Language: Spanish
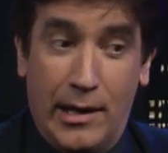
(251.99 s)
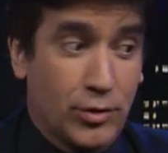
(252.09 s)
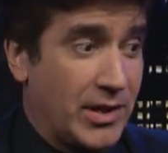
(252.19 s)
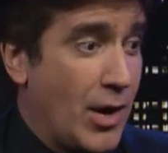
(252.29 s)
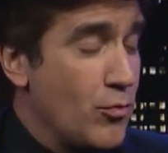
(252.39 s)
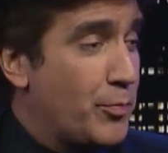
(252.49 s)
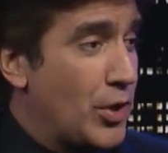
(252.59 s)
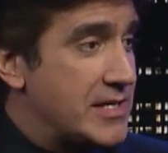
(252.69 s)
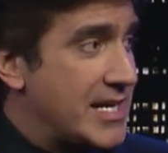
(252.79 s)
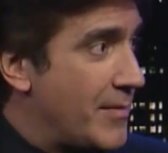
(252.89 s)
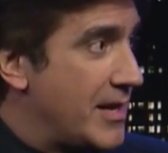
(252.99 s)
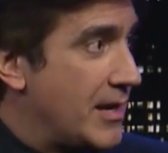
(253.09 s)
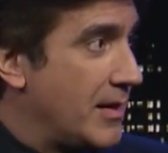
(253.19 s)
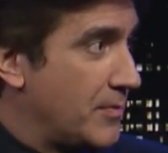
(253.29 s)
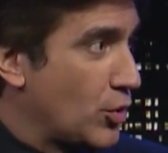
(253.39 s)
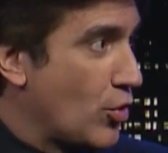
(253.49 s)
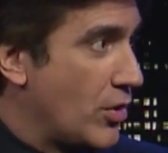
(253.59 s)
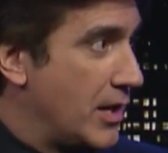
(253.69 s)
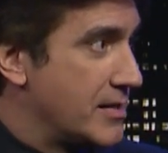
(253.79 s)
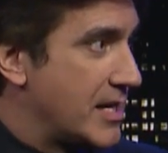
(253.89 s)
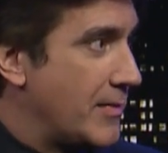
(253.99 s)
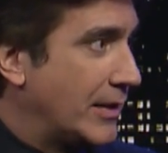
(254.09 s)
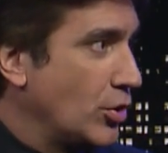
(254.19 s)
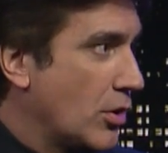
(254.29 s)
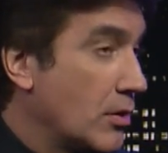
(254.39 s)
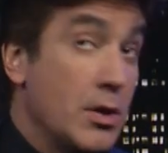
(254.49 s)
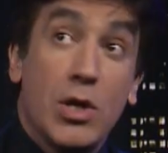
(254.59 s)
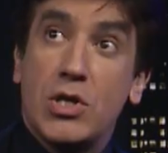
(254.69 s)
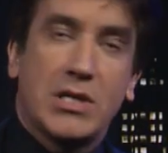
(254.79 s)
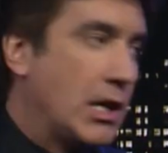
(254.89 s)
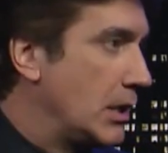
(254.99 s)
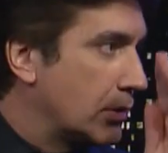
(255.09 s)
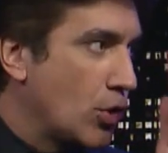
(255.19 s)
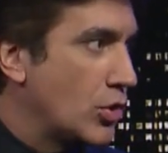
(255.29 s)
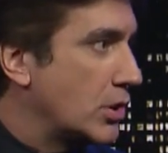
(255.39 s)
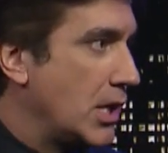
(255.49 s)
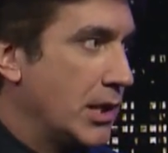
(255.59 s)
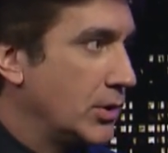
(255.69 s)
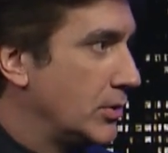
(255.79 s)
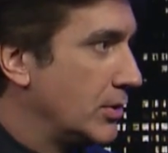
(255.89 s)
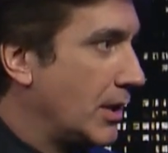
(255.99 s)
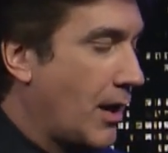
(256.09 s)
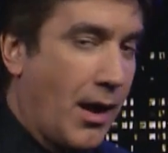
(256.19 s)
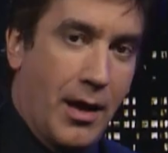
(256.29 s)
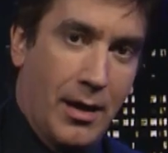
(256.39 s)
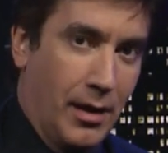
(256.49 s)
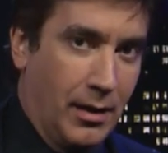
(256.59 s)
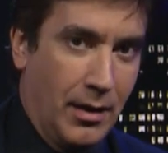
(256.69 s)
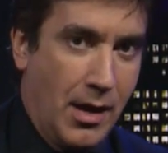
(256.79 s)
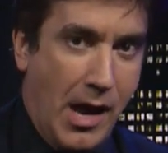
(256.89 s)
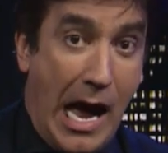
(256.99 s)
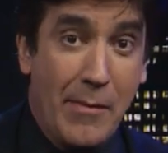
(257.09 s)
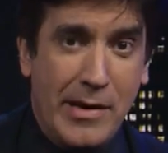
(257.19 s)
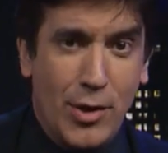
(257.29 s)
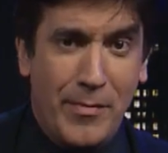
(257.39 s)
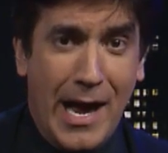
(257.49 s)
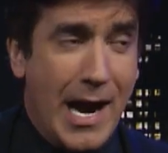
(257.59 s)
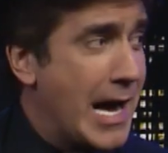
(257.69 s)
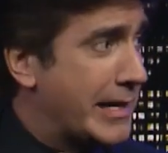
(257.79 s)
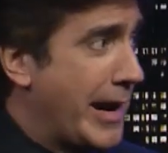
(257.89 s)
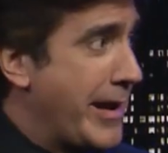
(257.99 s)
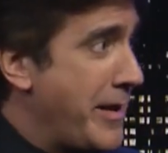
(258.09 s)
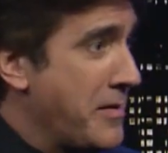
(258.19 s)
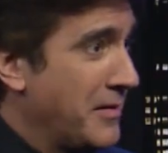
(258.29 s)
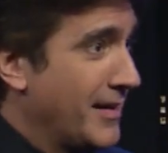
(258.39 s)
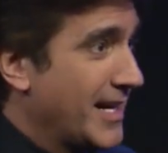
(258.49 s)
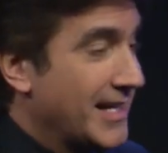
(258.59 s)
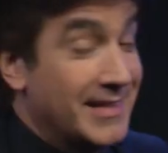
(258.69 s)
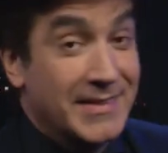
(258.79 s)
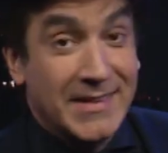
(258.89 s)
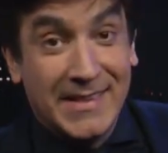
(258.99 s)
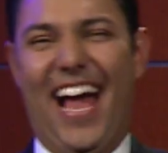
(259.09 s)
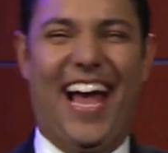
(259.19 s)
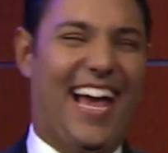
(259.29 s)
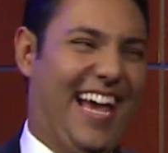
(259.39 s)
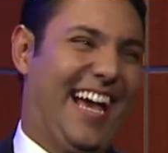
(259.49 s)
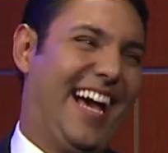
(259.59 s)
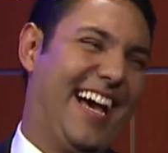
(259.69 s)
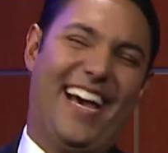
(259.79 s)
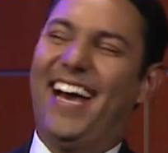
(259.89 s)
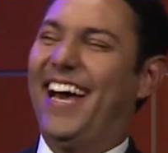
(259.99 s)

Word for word: El otro día un policía me tocó el silbato y salir corriendo. A mí no me agarran, ¿eh? Sí.